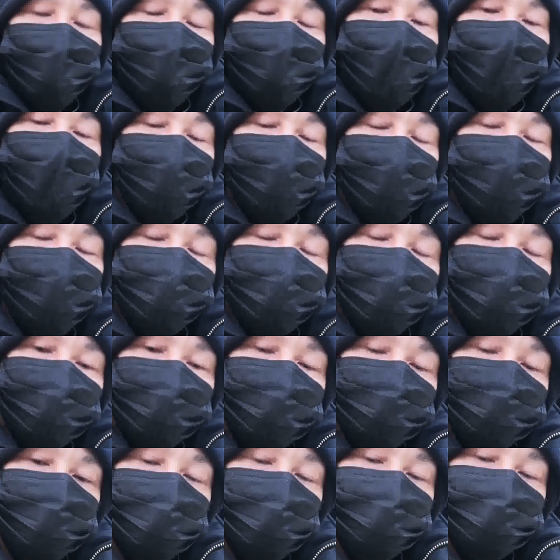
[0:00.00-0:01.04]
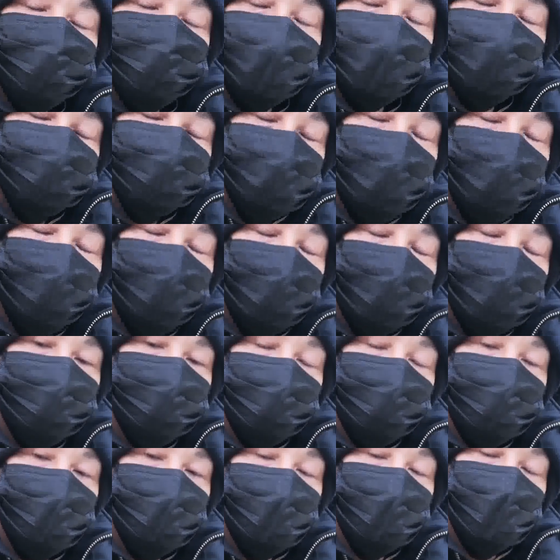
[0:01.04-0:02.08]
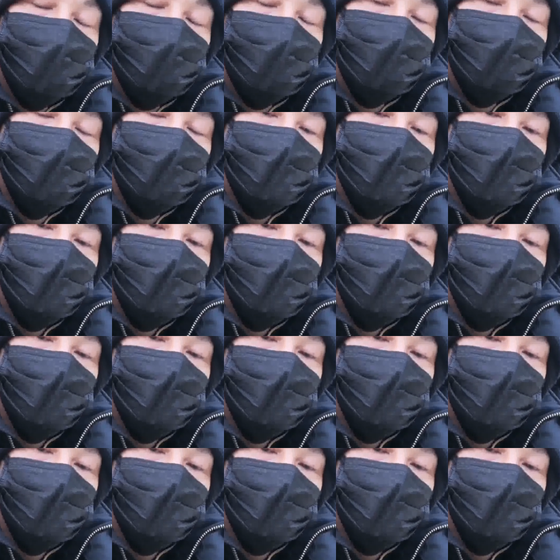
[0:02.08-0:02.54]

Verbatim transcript: まあそういうのちょっと全然本当に、